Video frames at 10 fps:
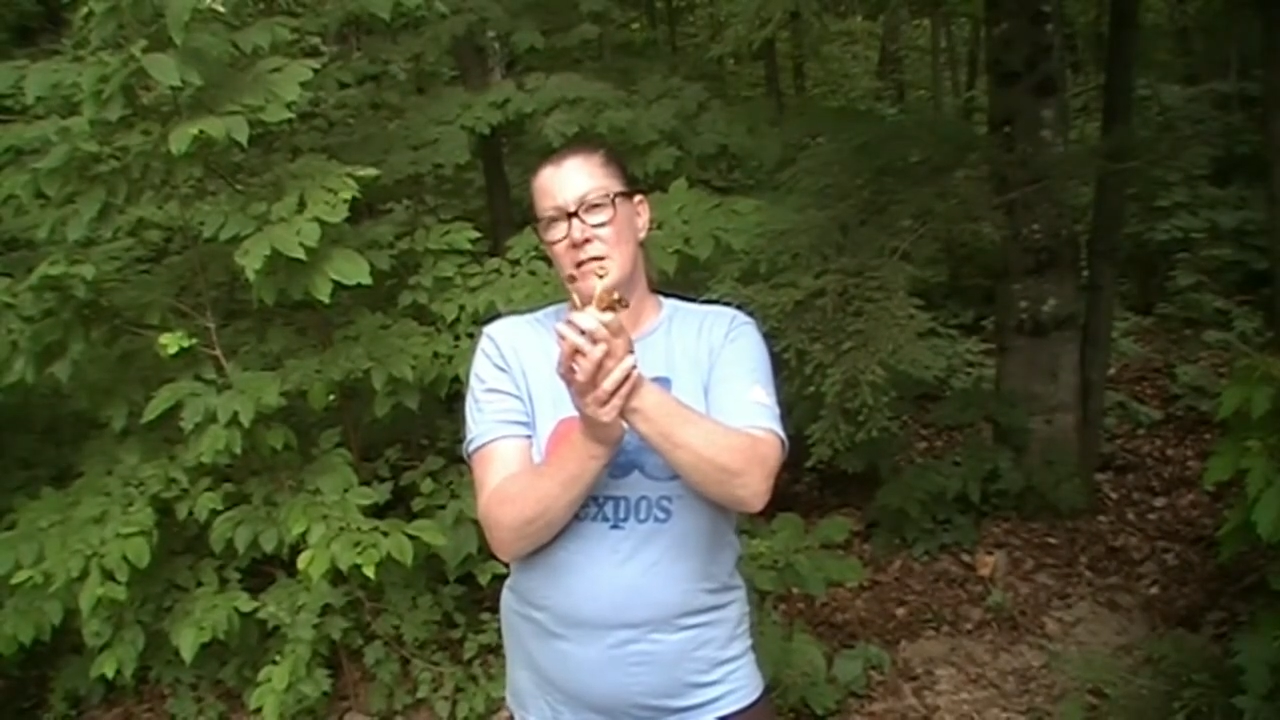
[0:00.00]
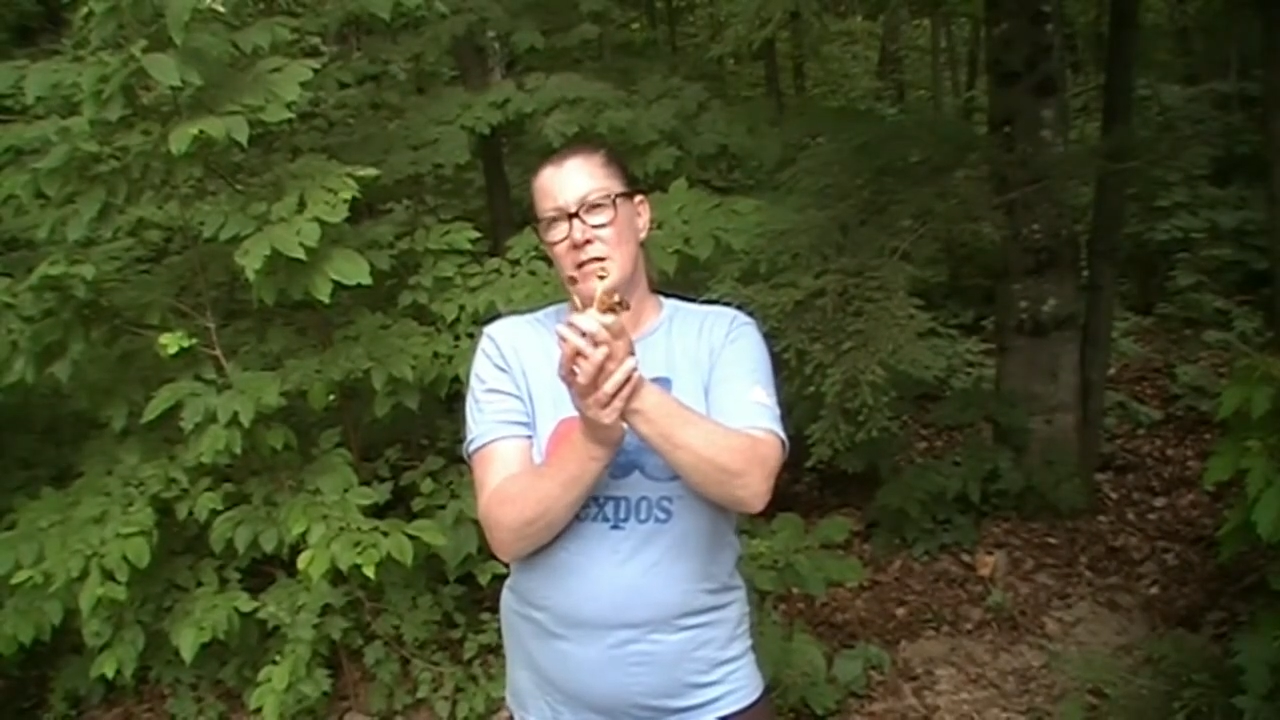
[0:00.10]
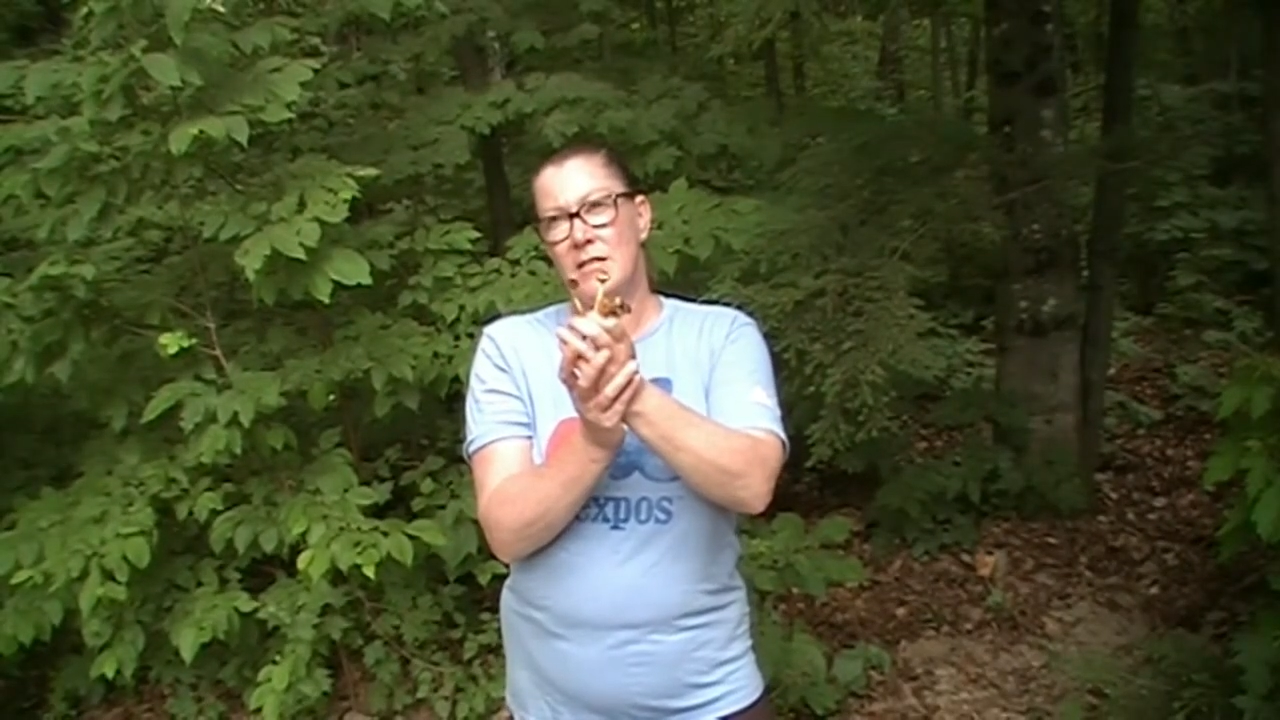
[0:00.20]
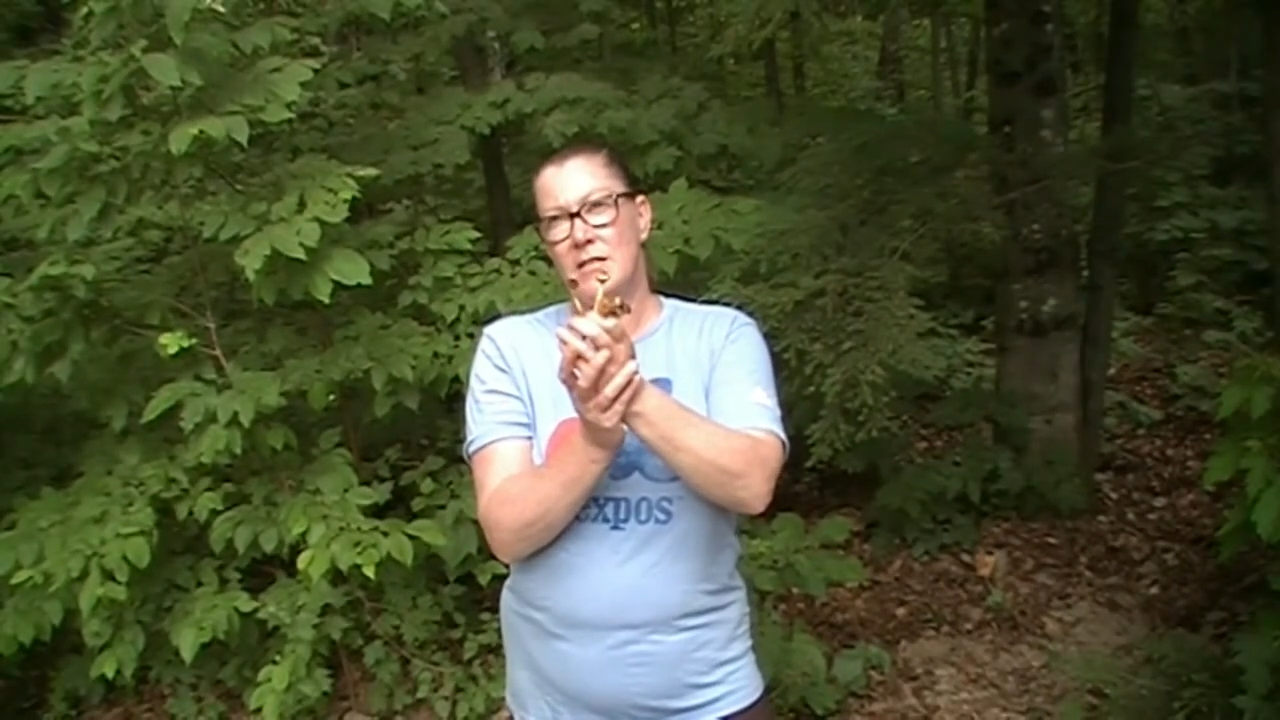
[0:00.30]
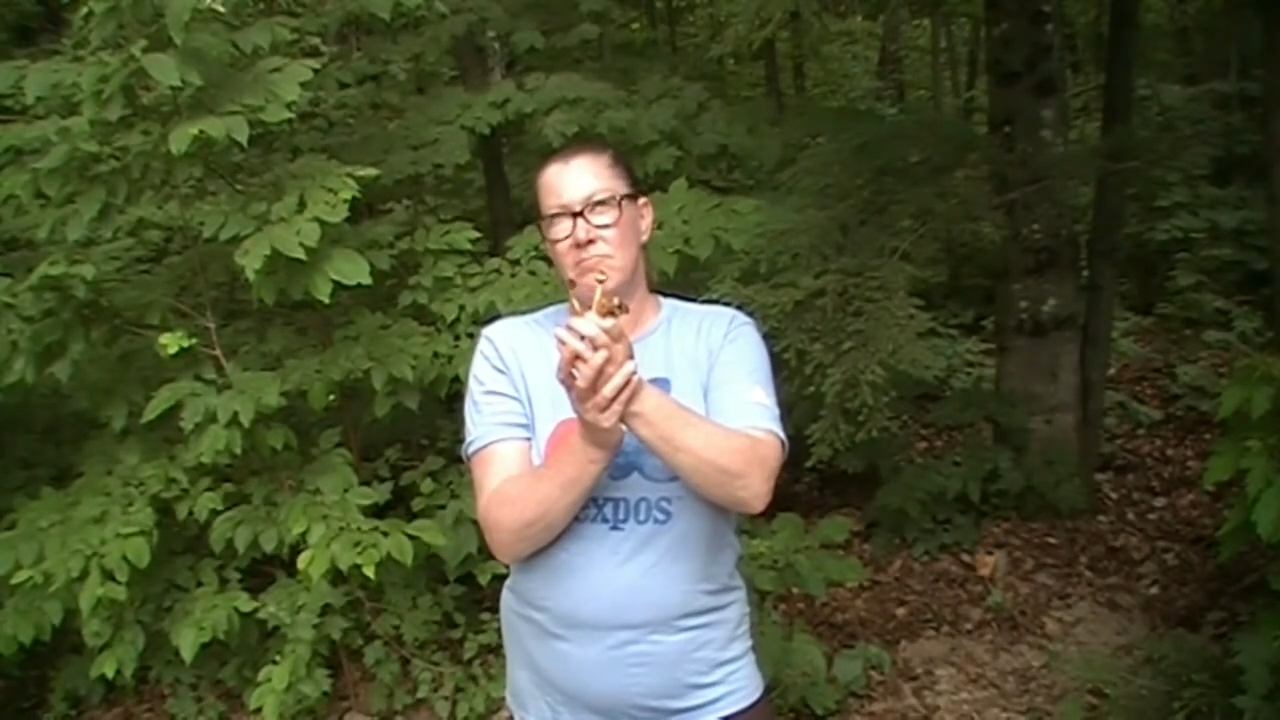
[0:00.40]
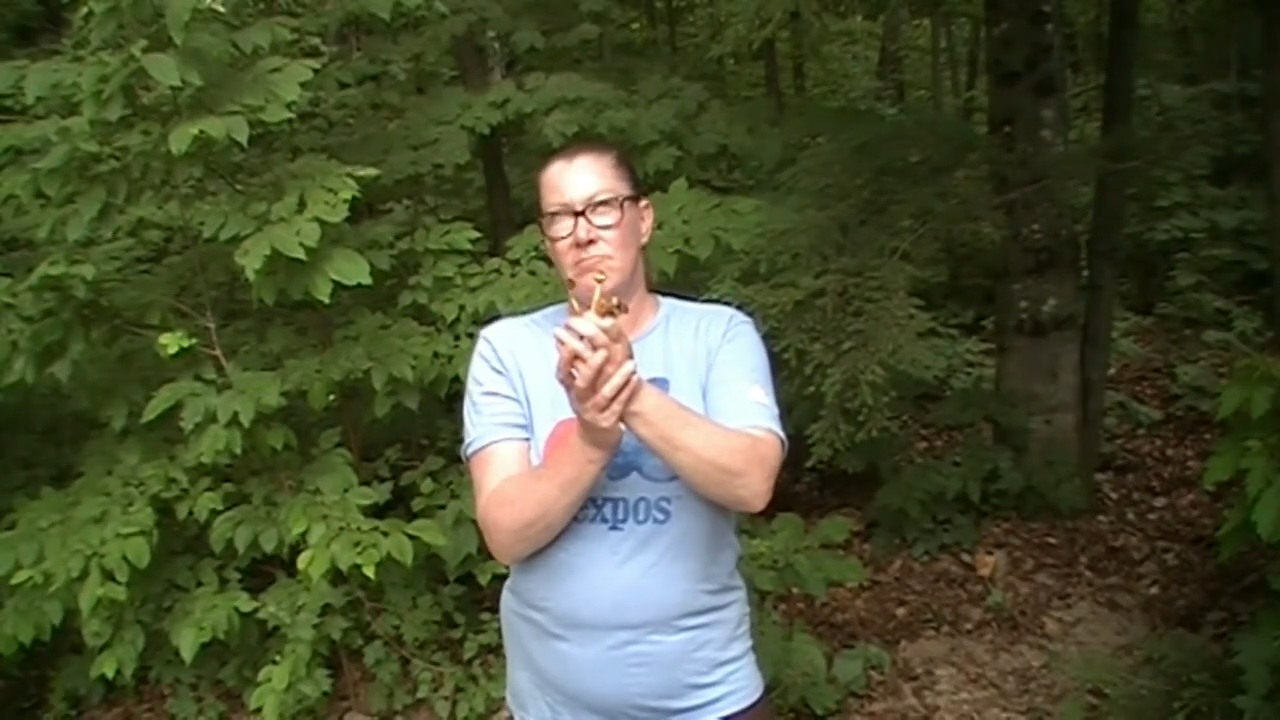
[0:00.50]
les